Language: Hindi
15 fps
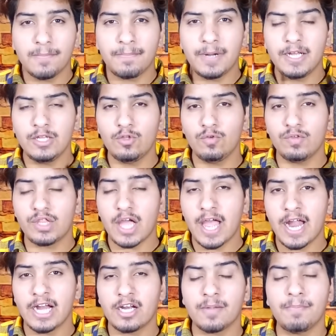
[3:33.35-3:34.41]
बड़ी दुविधा
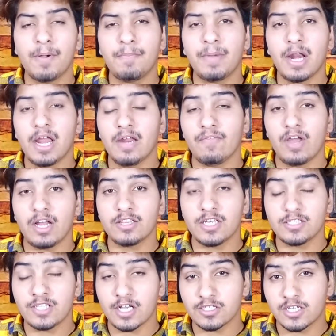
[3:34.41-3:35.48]
है एटम बम बनाने वाला
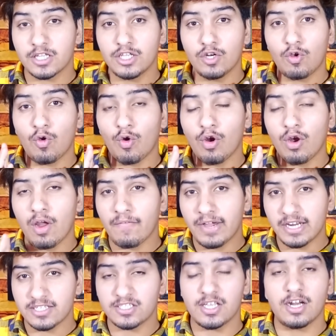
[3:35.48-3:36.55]
देश आज के दिन कोरोना
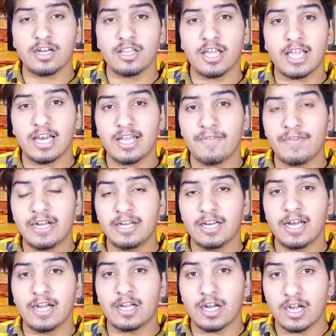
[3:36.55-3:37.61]
वायरस से लड़ने के लिए
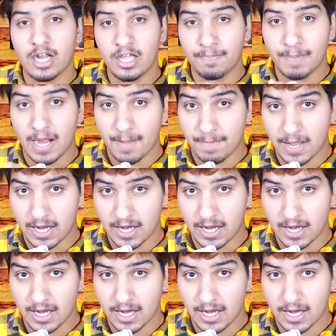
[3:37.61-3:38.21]
वेंटिलेटर नहीं बना पा